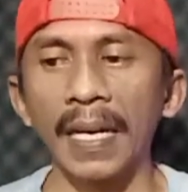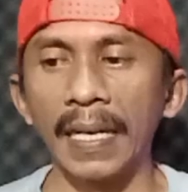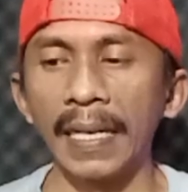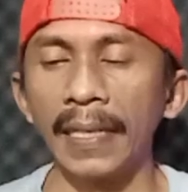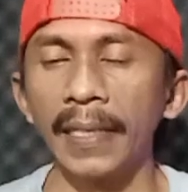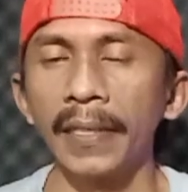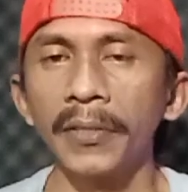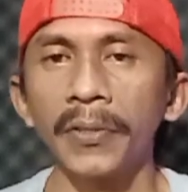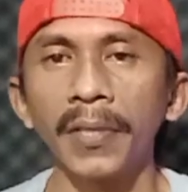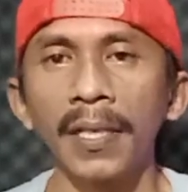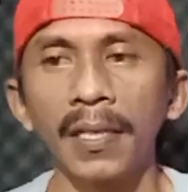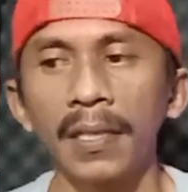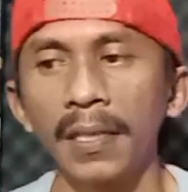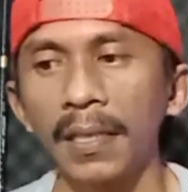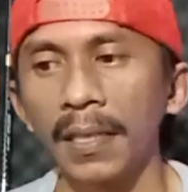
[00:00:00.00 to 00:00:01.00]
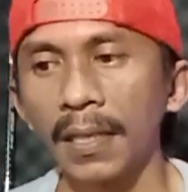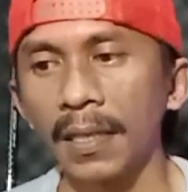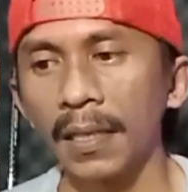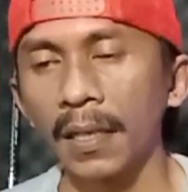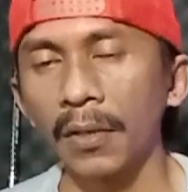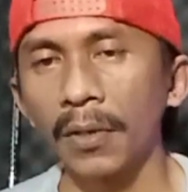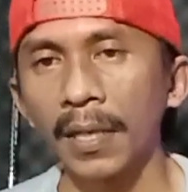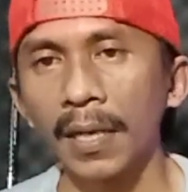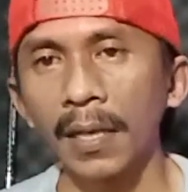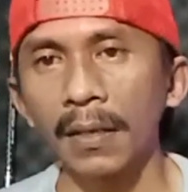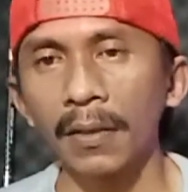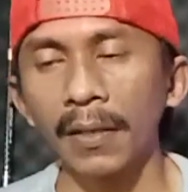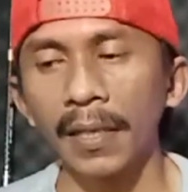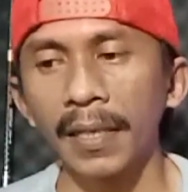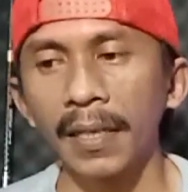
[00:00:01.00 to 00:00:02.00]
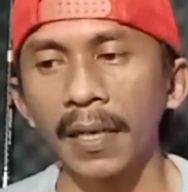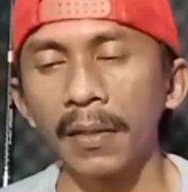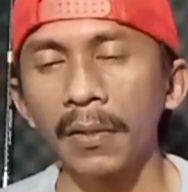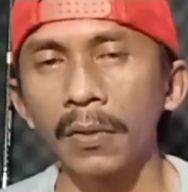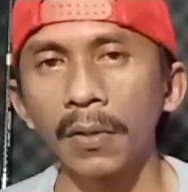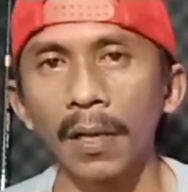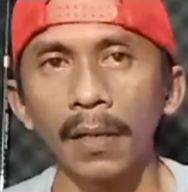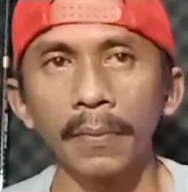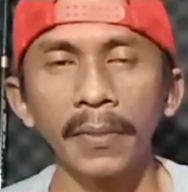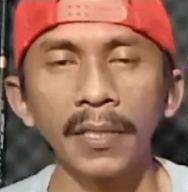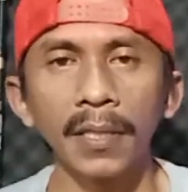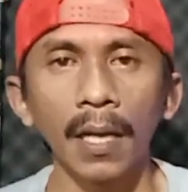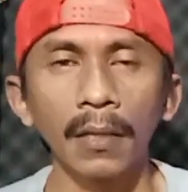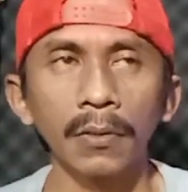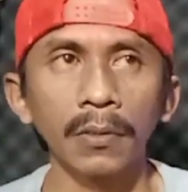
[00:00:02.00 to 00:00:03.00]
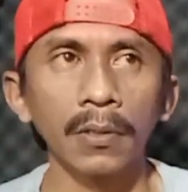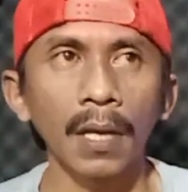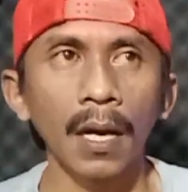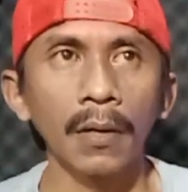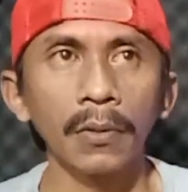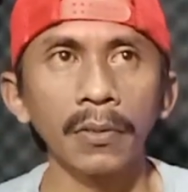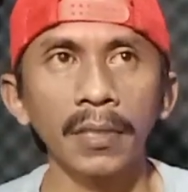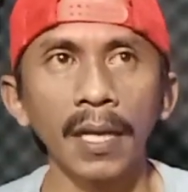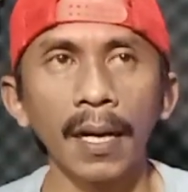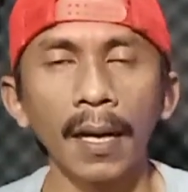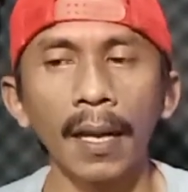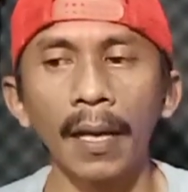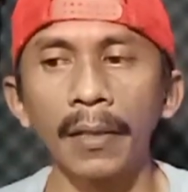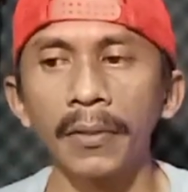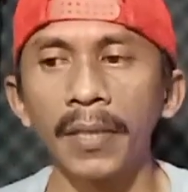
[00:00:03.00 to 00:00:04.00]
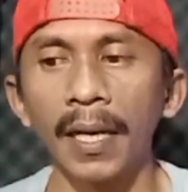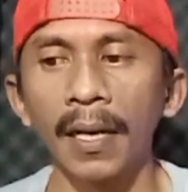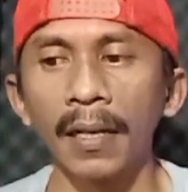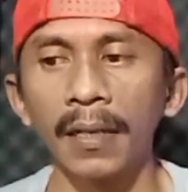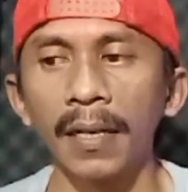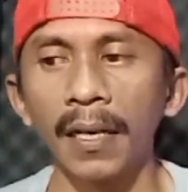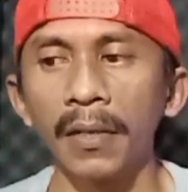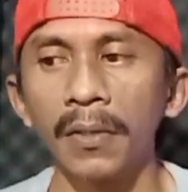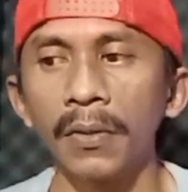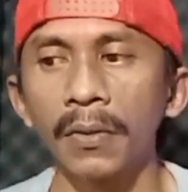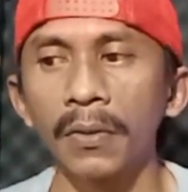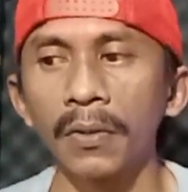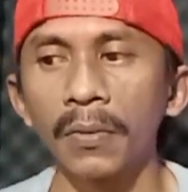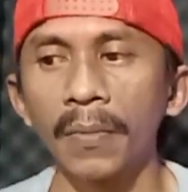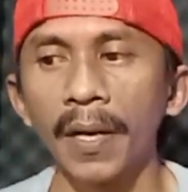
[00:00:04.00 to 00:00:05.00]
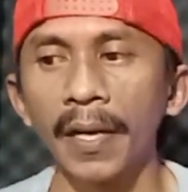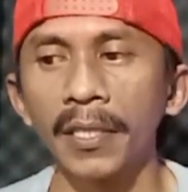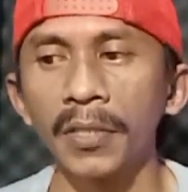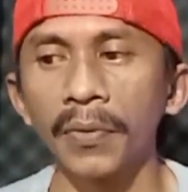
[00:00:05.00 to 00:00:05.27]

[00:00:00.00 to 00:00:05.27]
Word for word: Reel ini sudah dikeluarkan oleh Daido kurang lebih satu tahun yang lalu ya. Daido Kuruma